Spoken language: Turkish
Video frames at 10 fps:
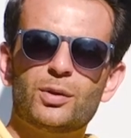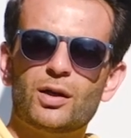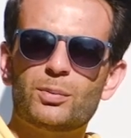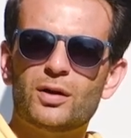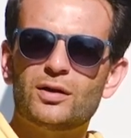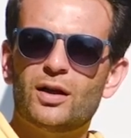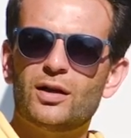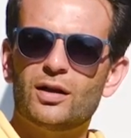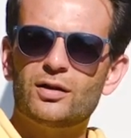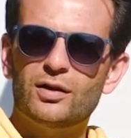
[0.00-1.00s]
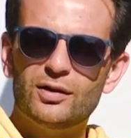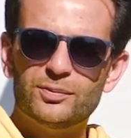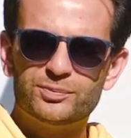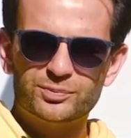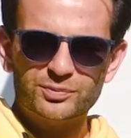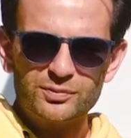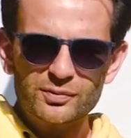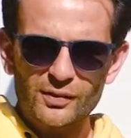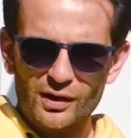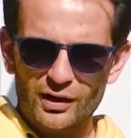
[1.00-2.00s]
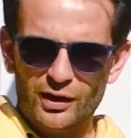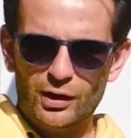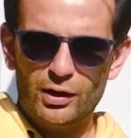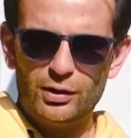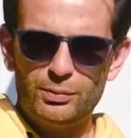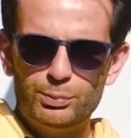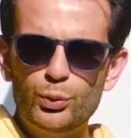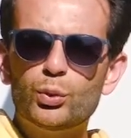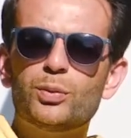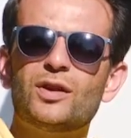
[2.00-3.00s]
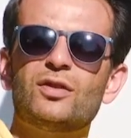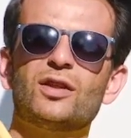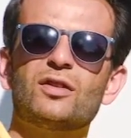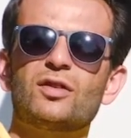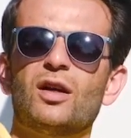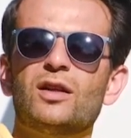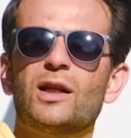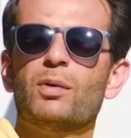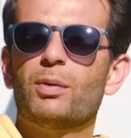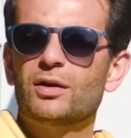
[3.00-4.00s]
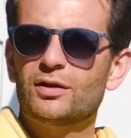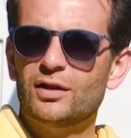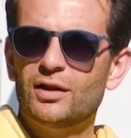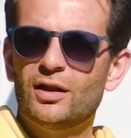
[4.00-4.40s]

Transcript: bırakmakla alakalı e, büyük bir destek sağlayamamakta